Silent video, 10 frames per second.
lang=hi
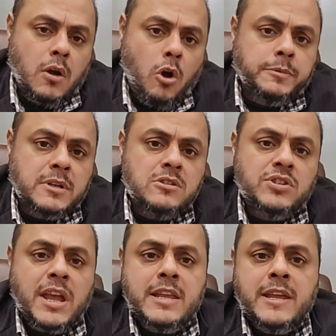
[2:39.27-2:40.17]

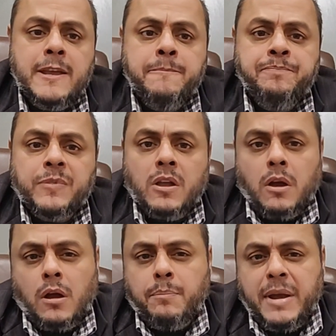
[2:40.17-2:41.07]
ऑप्शंस चाहिए
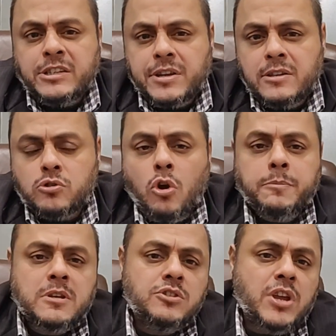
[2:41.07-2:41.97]
पेंशनर्स
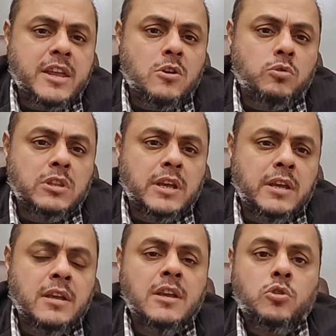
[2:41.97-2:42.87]
को ऑप्शन चाहिए
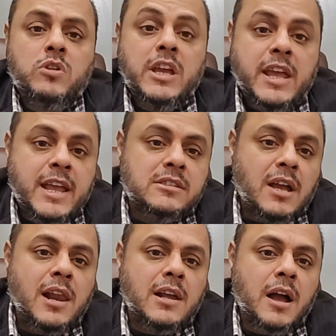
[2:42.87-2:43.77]
होते हैं तो ये
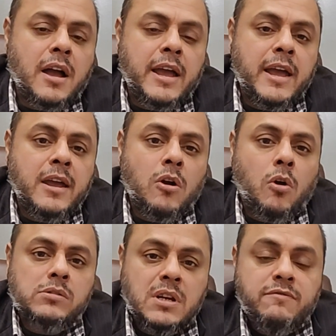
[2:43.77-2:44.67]
एक साल का
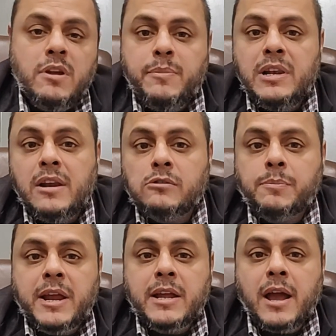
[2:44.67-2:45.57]
है और नब्बे
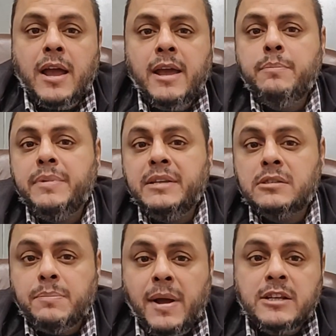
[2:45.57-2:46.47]
बिलियन रुपए का है
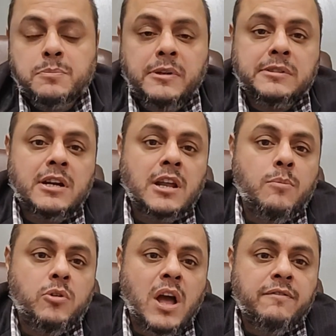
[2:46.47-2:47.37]
बीस से बाईस
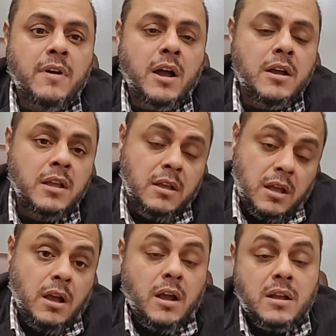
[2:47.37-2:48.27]
परसेंट का मुनाफा
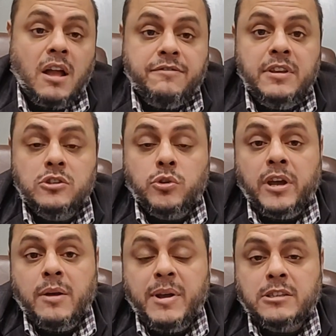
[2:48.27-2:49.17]
काफ़ी
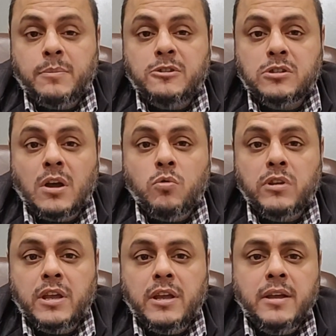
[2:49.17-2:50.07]
जो है मैं समझता
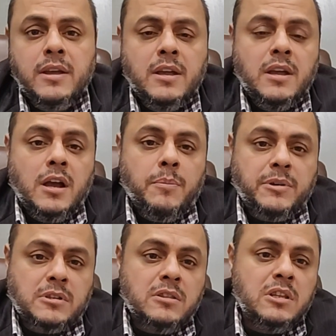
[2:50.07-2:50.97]
हूँ कि
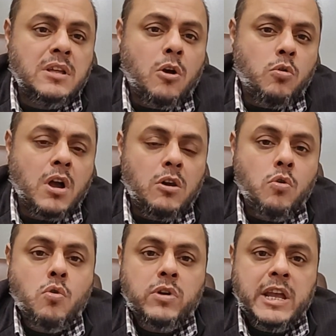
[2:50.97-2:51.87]
पसंदीदा
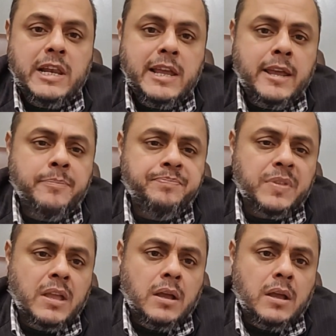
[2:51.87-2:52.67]
होगा लोगों के लिए